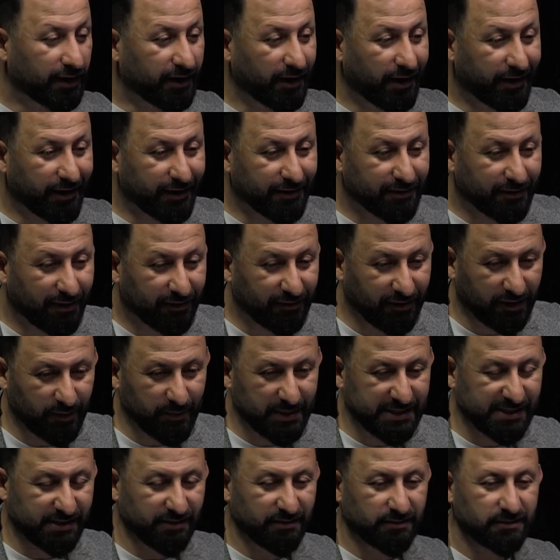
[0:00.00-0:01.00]
hakaret
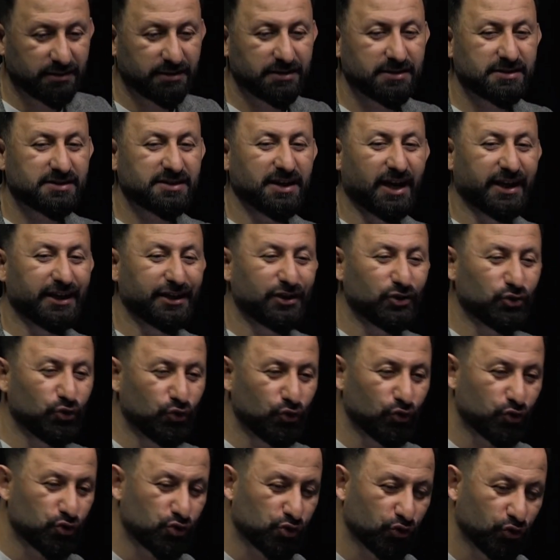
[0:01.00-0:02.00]
edilmesin
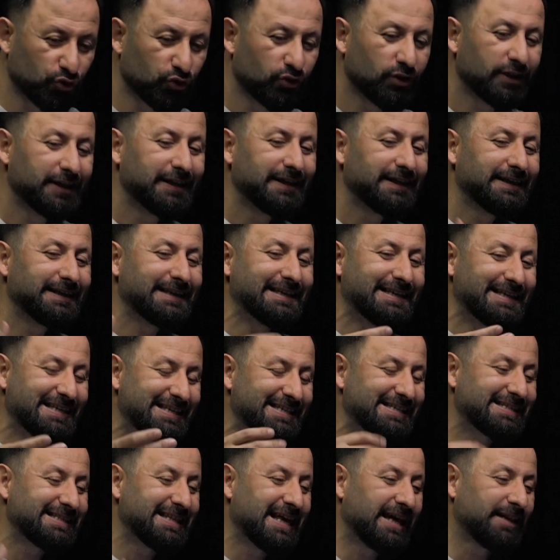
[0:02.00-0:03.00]
saygı duyulsun.
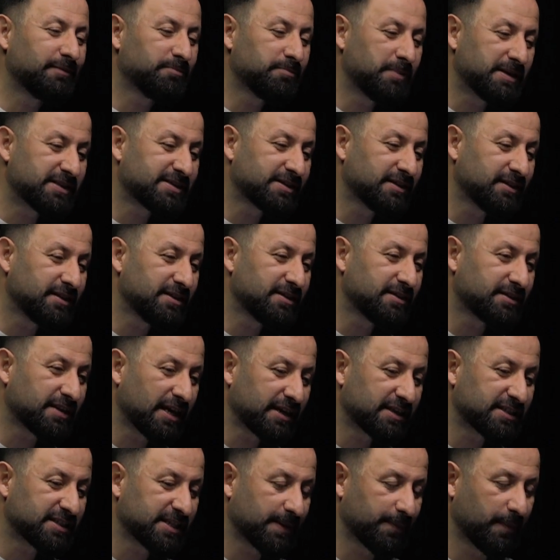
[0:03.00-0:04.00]

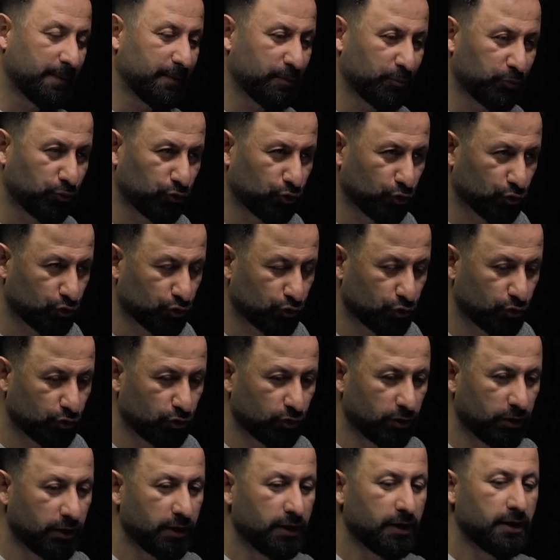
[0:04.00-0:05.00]
Gizlenmesinin tek sebebi
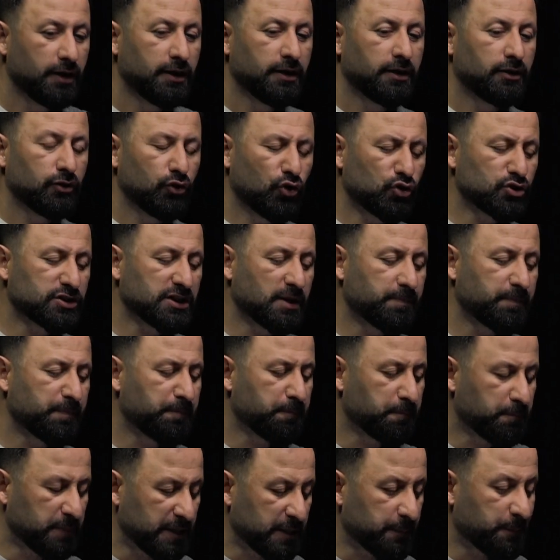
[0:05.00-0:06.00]
budur.
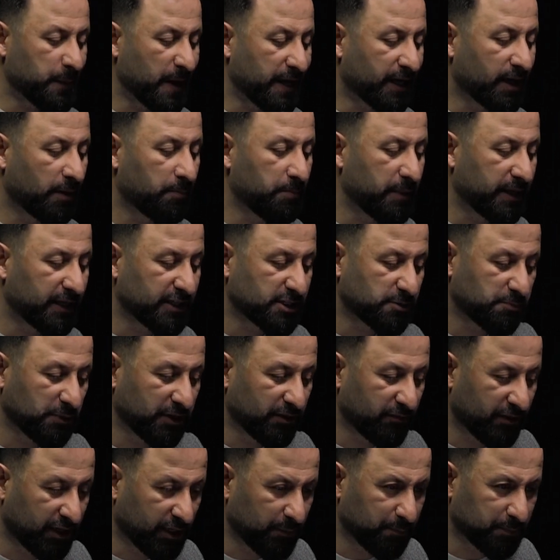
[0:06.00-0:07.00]
Yoksa bir peygamber
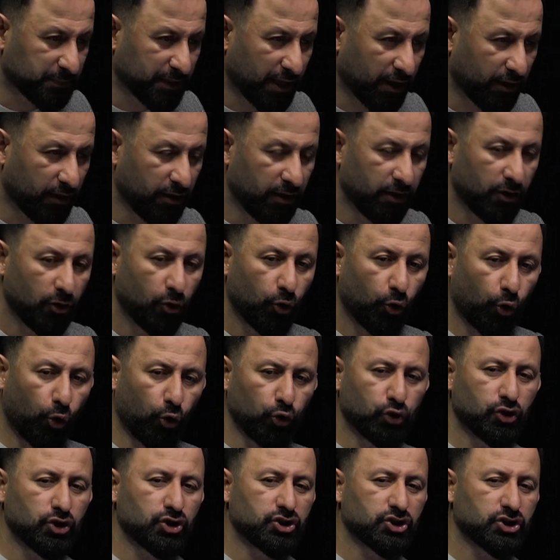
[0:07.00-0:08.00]
ismini verip de
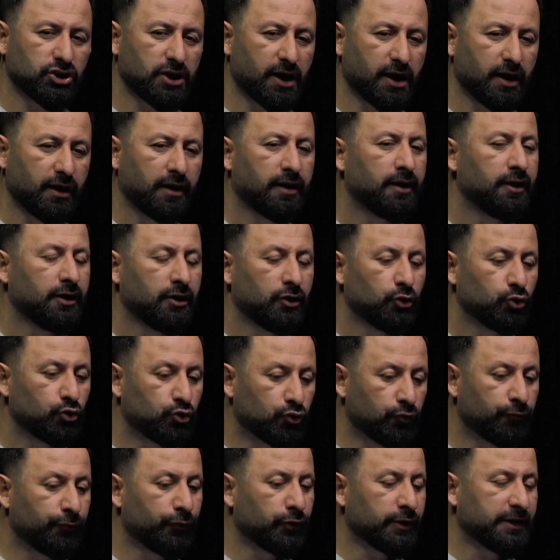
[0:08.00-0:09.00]
o kişiye
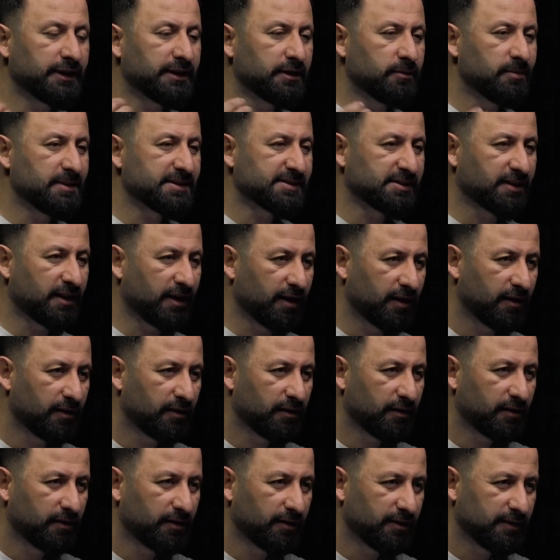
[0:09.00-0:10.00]
küfür
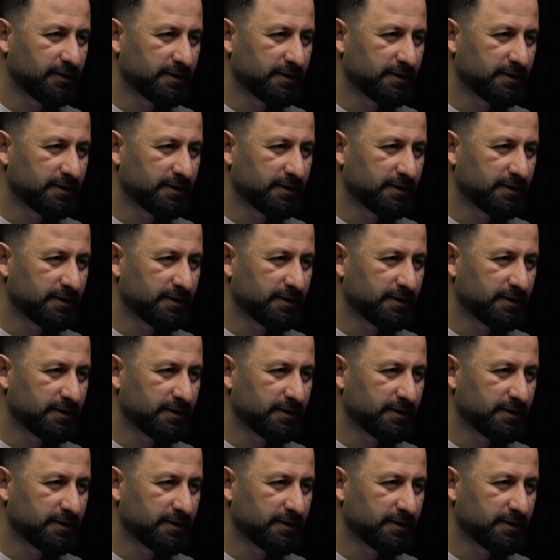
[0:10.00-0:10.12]
edilmesine